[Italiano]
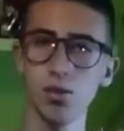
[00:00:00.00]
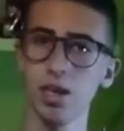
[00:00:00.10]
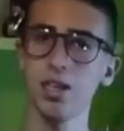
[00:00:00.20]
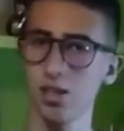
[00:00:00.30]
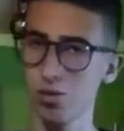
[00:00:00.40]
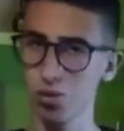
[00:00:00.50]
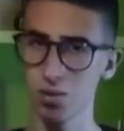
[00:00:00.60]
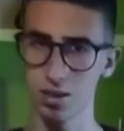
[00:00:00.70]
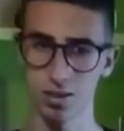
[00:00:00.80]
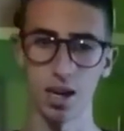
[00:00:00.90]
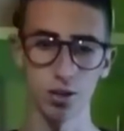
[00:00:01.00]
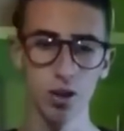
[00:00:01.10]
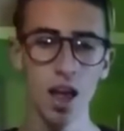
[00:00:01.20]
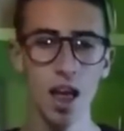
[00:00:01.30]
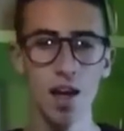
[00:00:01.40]
ma anche del suo
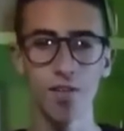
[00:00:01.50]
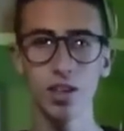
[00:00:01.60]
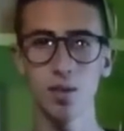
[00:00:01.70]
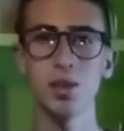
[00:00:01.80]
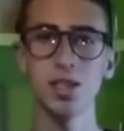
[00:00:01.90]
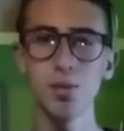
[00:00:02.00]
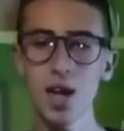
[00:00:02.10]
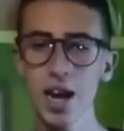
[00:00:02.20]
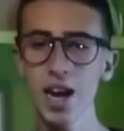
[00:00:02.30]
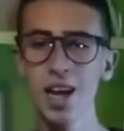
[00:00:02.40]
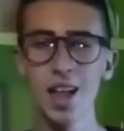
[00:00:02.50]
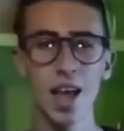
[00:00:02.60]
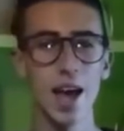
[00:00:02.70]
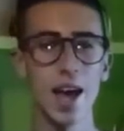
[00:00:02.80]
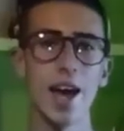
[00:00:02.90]
passato. Fatemi sapere
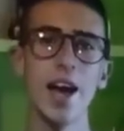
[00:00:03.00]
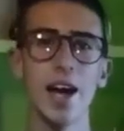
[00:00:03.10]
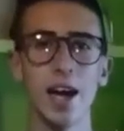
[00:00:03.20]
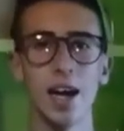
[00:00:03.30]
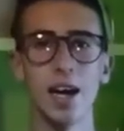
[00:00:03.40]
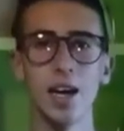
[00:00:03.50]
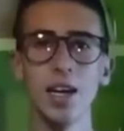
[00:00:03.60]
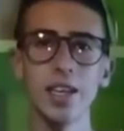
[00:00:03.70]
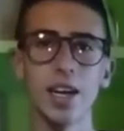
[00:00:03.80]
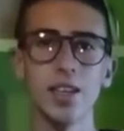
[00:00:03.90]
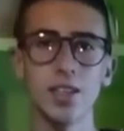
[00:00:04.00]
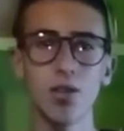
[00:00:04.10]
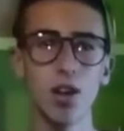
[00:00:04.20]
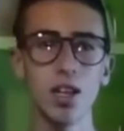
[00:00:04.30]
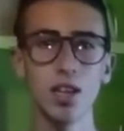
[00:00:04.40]
e, e niente,
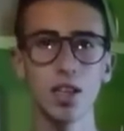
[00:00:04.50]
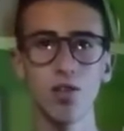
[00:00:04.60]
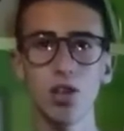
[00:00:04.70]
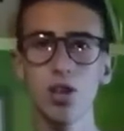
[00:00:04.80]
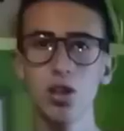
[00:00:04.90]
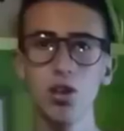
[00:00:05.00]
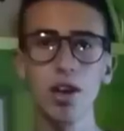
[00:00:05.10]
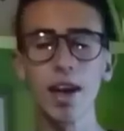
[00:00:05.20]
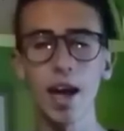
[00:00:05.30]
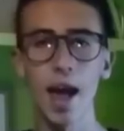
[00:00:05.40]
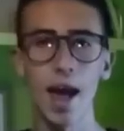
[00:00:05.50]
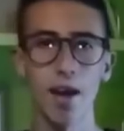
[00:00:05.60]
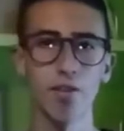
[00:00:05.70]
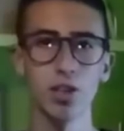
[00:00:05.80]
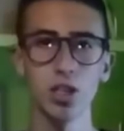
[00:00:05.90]
se volete altri video
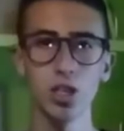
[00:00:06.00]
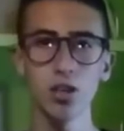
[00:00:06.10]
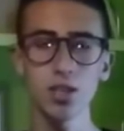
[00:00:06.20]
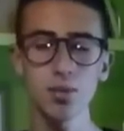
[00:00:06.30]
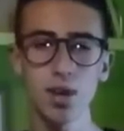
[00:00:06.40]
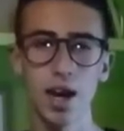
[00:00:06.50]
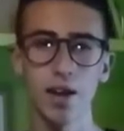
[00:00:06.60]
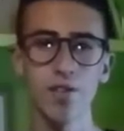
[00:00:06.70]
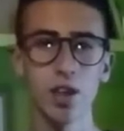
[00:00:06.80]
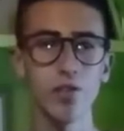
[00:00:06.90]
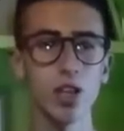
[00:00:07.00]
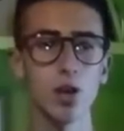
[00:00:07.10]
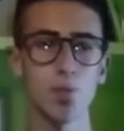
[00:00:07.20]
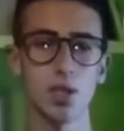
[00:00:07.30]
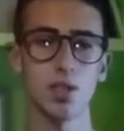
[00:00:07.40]
teorie fatecelo sapere, vi
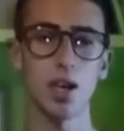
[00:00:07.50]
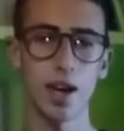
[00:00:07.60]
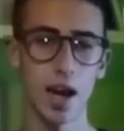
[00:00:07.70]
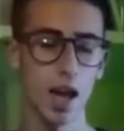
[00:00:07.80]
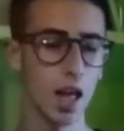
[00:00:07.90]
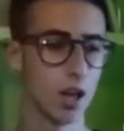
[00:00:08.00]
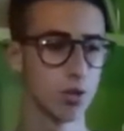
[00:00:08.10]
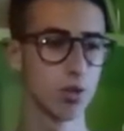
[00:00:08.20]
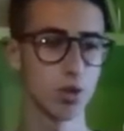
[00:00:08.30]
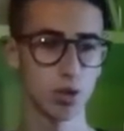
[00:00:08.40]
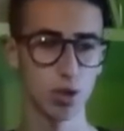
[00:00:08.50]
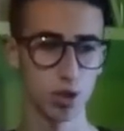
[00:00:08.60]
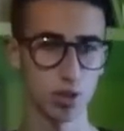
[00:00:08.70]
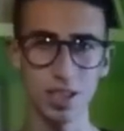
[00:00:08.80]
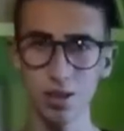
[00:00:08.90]
invito a passare sul
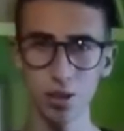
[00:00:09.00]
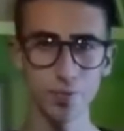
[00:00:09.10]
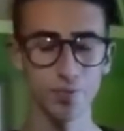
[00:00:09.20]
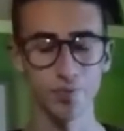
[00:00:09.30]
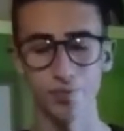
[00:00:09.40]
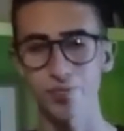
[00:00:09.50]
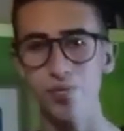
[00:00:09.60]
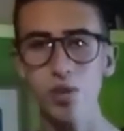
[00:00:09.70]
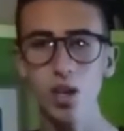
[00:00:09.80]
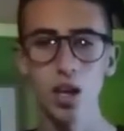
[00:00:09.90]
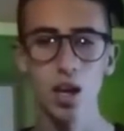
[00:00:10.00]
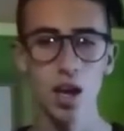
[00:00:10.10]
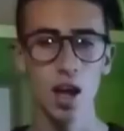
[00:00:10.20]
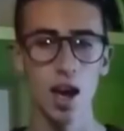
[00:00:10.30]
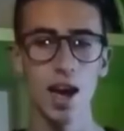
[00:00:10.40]
nostro sito
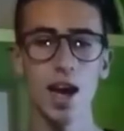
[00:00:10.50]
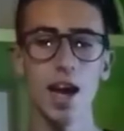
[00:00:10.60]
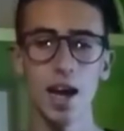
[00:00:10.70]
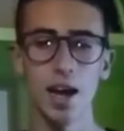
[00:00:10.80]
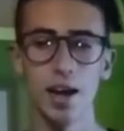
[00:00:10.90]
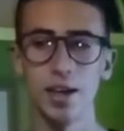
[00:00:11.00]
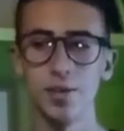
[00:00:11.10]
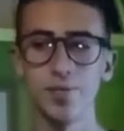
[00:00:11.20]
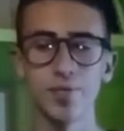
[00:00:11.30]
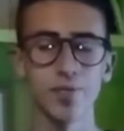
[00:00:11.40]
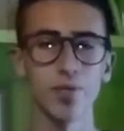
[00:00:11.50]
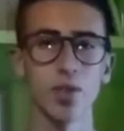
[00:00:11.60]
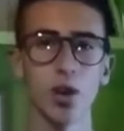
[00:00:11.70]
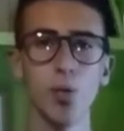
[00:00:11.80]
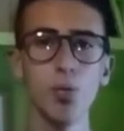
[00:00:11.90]
eh,
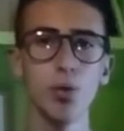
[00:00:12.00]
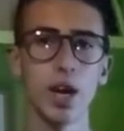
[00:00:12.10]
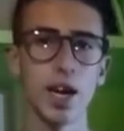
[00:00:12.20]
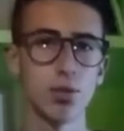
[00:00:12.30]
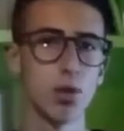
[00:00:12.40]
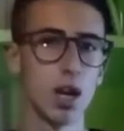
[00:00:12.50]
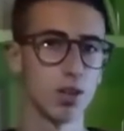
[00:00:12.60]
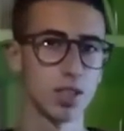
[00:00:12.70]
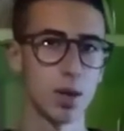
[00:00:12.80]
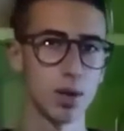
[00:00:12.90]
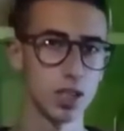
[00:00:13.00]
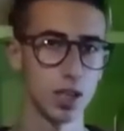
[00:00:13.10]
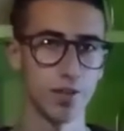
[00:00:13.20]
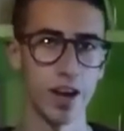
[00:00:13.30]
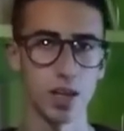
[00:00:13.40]
oppure sulla nostra
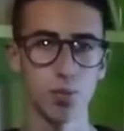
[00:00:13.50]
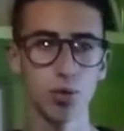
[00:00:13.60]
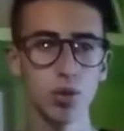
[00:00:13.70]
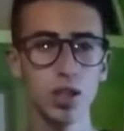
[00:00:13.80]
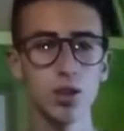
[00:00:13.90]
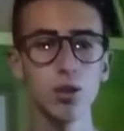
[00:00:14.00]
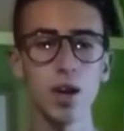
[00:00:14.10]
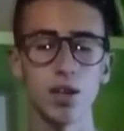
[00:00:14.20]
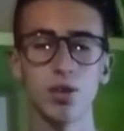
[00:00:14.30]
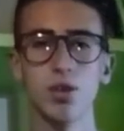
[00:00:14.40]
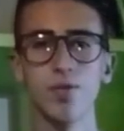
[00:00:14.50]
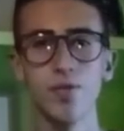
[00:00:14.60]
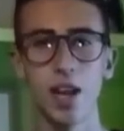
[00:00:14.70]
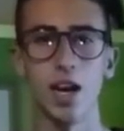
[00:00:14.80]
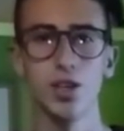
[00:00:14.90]
pagina Facebook. Detto questo
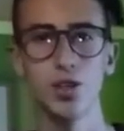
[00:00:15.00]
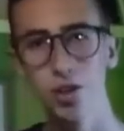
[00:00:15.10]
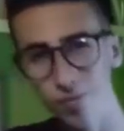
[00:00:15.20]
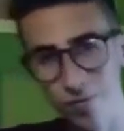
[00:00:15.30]
vi lascio.